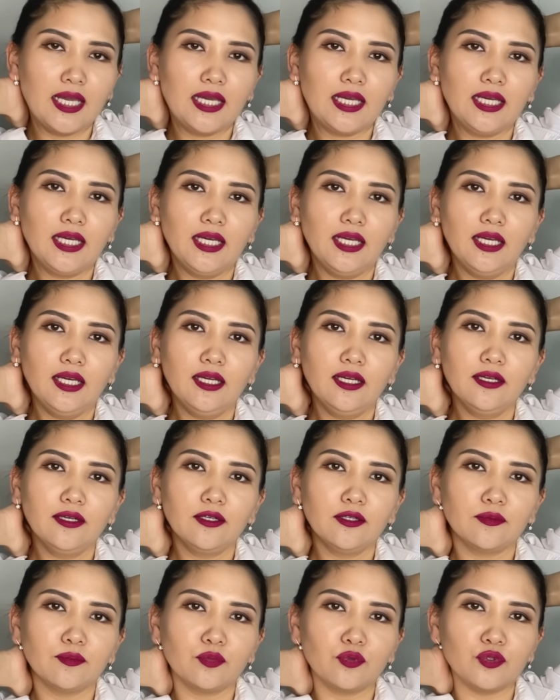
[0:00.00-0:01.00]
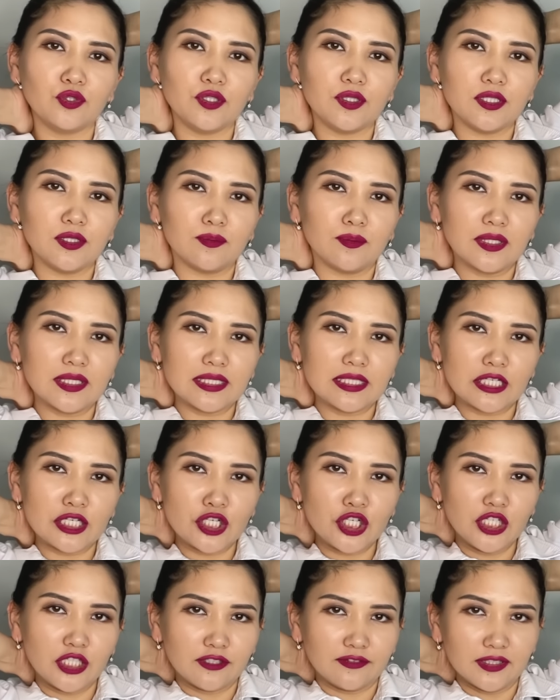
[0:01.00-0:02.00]
и будете
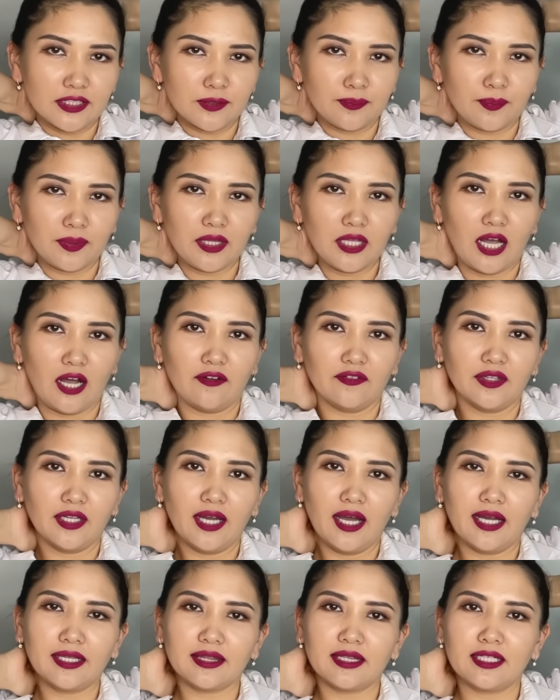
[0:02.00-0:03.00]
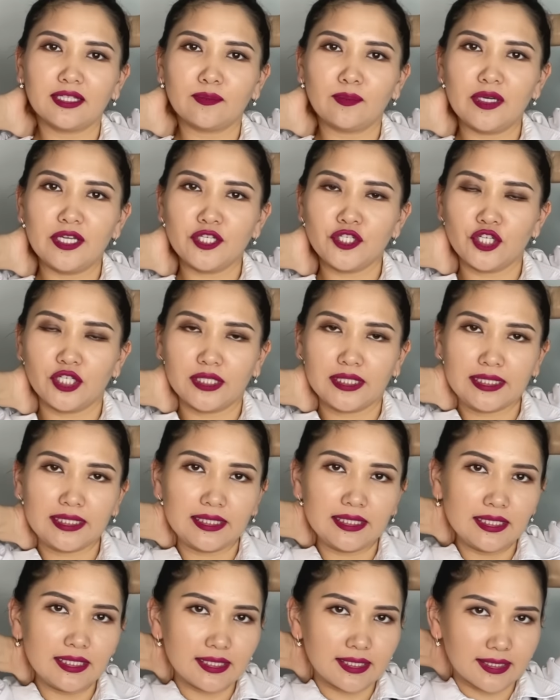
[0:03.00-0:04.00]
массажировать плавно от надплечек
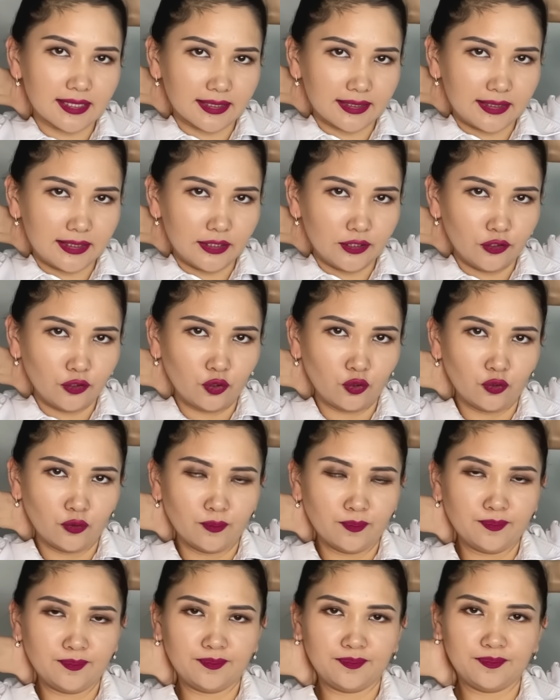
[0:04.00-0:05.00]
к затылку.